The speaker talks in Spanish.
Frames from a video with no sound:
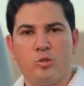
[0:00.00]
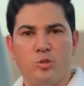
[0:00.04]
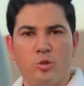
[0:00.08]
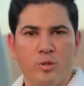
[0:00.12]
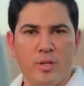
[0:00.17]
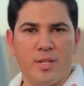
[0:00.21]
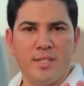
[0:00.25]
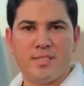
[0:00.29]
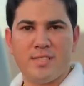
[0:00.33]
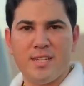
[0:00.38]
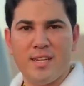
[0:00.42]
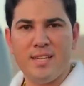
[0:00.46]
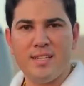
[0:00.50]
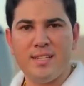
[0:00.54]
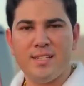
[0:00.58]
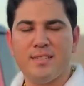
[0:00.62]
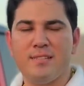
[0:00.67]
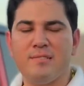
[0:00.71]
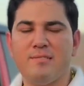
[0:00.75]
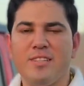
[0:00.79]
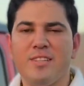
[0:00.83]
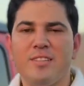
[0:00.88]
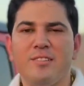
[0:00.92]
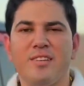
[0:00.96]
tú decides
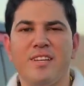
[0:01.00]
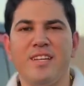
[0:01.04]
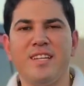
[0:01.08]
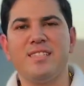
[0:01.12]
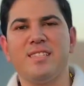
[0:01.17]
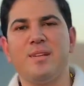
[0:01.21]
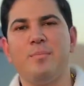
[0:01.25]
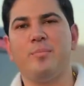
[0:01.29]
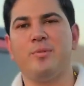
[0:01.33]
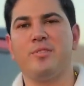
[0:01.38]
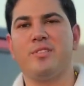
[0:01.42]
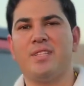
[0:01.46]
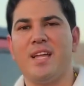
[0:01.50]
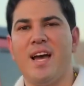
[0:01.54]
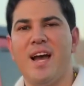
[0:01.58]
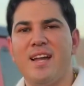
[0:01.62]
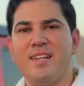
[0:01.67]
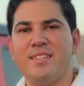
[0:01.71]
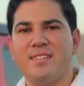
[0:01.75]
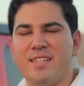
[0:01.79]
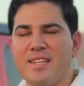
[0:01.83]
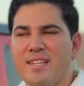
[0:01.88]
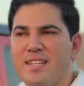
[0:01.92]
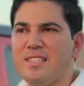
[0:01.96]
cuánto quieres apostar,
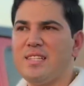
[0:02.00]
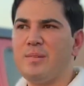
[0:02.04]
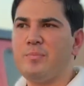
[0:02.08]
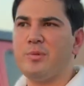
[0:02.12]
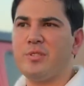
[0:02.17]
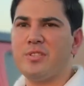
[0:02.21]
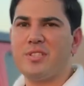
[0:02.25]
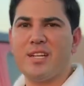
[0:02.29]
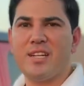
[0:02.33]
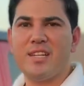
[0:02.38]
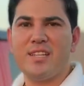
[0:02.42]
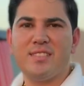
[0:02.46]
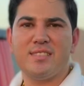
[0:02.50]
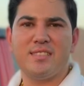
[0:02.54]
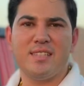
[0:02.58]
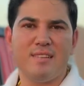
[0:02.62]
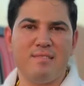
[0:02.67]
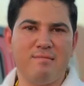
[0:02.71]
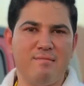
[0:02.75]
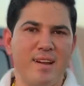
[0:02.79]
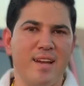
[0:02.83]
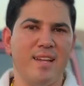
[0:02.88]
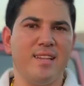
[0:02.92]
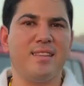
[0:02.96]
si quieres apostar de
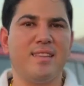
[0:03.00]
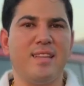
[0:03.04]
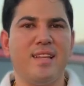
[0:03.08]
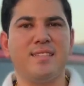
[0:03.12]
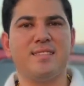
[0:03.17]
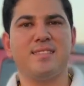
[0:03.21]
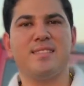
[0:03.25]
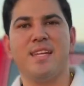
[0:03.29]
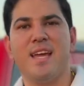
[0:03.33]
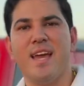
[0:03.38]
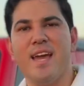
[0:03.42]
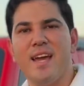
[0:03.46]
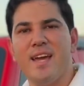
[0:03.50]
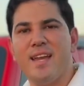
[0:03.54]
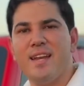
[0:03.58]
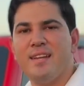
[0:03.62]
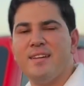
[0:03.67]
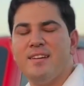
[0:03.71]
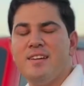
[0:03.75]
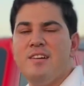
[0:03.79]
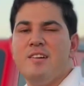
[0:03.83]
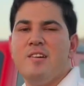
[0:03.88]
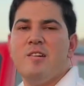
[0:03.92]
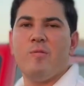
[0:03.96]
50, 100
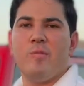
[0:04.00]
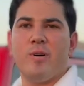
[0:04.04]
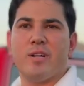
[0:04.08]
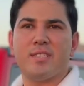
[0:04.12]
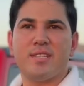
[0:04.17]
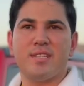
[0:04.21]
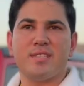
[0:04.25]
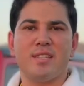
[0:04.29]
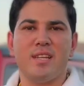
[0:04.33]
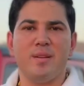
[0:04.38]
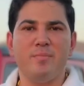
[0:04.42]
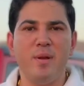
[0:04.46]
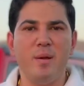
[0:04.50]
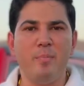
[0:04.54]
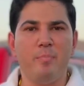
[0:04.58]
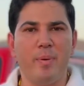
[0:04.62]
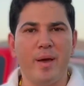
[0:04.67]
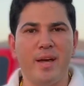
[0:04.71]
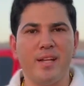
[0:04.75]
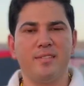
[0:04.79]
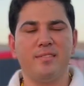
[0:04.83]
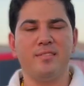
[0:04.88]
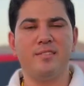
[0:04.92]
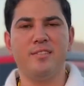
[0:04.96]
o hasta 100 mil
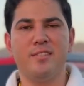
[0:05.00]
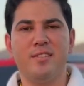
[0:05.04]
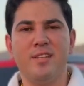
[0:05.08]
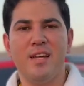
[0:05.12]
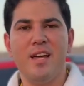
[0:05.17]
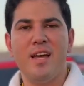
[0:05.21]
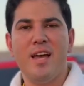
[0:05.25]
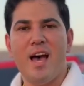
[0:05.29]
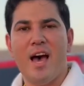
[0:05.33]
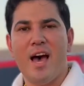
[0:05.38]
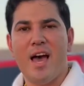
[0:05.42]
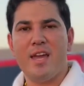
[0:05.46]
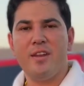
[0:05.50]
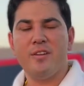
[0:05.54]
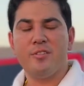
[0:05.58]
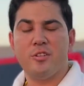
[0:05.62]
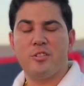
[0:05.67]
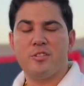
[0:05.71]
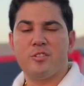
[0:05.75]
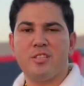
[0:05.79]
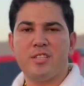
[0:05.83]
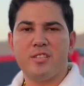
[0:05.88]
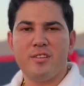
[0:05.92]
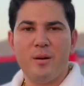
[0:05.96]
pesos. Ahí
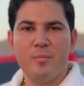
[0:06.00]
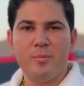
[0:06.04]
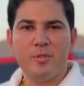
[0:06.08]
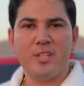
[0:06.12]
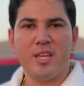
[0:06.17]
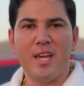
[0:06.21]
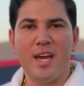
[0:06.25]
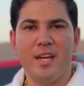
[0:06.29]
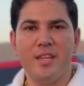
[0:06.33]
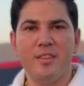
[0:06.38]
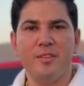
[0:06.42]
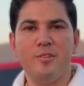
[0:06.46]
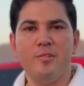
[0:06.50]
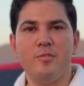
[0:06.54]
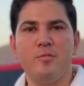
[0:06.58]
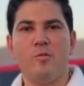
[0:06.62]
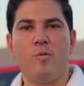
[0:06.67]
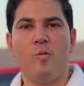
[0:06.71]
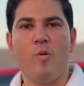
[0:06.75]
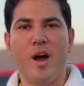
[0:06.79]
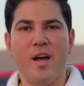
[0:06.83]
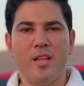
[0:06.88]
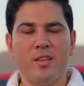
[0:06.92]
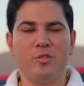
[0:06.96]
nosotros te vamos guiando
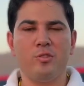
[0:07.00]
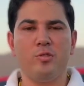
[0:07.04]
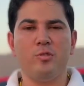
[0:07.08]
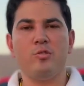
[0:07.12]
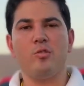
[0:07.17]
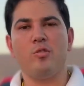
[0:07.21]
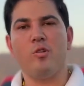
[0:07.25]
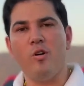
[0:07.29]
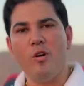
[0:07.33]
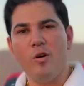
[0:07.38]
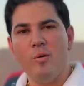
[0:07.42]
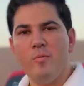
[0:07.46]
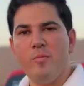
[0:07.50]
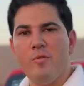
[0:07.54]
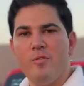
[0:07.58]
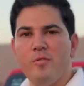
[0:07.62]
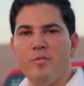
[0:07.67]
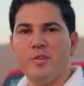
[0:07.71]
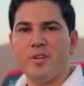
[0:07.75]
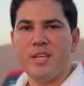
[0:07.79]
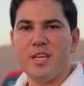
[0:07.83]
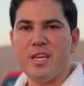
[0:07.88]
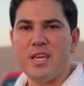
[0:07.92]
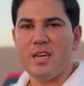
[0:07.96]
cuánto, cómo
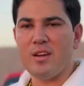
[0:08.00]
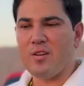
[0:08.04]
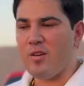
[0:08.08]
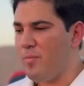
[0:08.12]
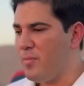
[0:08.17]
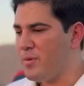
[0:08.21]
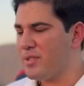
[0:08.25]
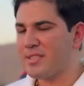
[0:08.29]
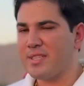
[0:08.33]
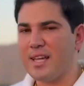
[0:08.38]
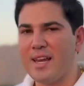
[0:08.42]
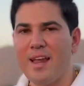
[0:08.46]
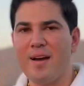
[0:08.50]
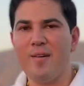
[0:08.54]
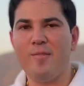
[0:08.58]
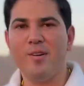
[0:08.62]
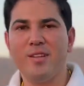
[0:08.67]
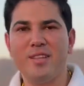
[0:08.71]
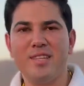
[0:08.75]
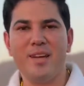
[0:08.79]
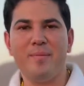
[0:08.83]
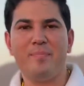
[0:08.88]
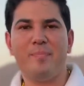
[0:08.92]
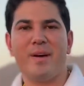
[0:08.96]
y cómo está la
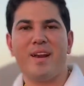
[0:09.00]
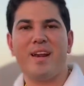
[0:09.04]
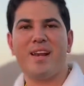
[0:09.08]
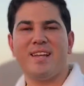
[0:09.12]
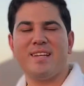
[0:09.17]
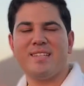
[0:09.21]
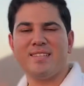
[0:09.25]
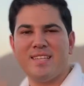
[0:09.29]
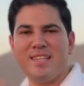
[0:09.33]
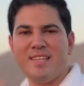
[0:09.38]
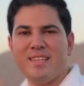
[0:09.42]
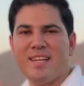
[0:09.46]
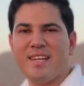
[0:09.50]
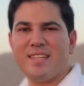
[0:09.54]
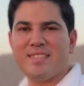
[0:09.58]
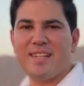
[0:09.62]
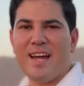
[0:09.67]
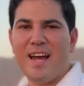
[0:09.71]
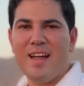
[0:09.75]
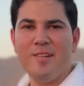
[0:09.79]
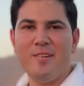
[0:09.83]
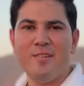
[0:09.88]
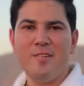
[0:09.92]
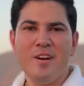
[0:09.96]
onda para el que esté
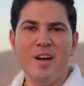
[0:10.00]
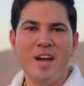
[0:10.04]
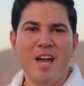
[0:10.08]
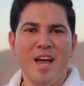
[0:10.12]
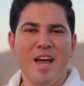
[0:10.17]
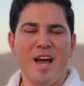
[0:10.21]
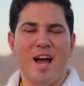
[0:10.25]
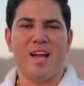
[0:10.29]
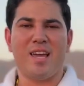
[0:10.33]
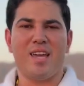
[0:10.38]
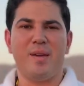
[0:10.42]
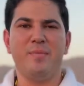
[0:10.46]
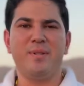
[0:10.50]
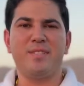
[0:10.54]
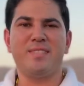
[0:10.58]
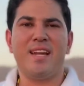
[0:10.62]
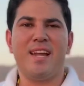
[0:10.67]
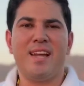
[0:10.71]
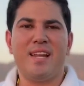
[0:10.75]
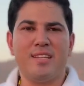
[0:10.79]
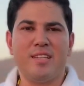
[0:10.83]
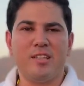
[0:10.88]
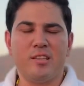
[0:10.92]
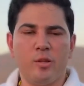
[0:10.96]
interesado. Aquí más
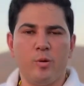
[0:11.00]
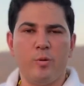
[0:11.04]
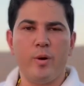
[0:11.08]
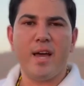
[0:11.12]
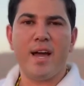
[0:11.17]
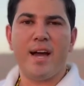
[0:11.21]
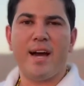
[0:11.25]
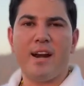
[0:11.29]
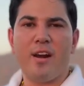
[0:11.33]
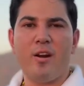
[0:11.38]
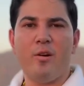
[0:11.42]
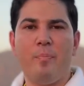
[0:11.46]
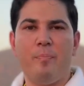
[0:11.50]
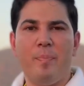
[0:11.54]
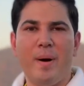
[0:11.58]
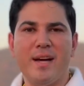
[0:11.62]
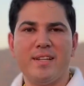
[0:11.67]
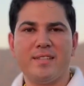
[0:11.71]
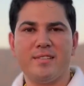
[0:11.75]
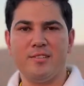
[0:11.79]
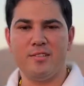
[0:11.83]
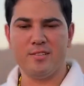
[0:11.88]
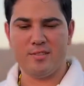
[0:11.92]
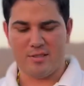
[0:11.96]
adelantito voy a dejar los
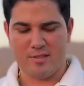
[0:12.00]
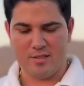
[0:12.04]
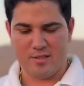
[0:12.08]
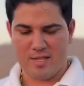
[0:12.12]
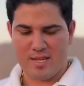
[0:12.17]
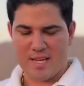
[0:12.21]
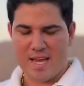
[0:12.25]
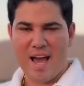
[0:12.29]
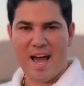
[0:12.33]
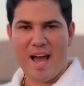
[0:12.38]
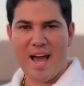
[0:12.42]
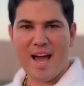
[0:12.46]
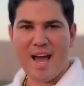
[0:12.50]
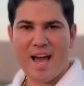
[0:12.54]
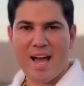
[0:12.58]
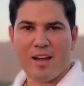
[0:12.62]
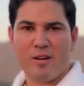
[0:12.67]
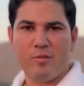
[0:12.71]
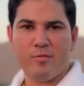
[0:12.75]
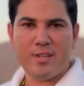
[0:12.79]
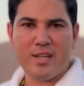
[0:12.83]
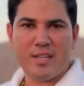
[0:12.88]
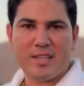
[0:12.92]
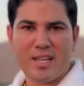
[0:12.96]
pasos ya
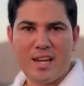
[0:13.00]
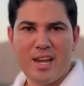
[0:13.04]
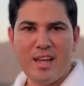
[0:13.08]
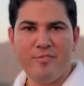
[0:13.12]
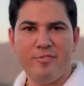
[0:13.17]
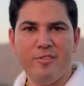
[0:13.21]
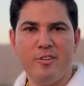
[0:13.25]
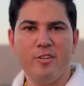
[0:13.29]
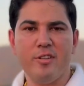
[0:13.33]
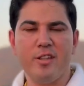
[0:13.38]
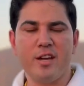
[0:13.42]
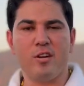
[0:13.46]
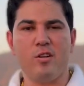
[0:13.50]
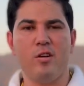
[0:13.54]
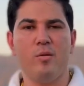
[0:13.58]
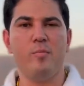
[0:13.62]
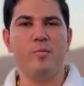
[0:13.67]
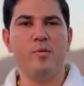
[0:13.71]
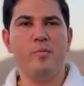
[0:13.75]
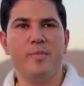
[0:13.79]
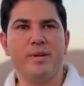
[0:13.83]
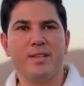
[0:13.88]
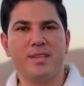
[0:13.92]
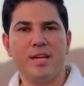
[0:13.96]
con el teléfono de
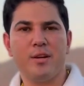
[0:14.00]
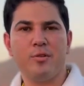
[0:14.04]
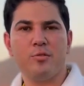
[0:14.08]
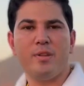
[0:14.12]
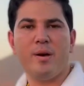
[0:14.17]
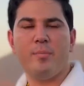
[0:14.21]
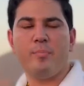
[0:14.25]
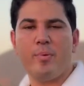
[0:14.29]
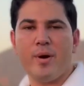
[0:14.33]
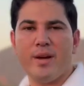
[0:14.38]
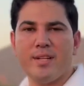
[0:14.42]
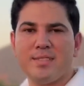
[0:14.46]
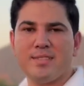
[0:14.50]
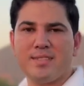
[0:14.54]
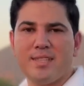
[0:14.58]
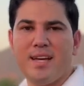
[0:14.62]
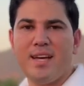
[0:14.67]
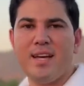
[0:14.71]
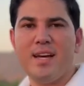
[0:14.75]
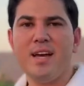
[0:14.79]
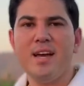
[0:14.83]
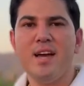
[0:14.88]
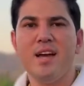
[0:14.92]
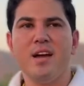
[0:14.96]
cómo meter una
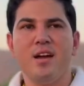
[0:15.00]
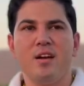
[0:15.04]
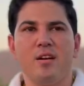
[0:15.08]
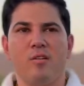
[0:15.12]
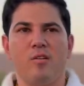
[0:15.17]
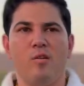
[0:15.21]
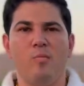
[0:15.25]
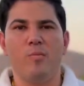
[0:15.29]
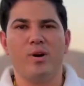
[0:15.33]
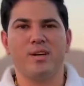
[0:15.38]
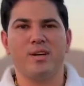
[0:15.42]
apuesta, cómo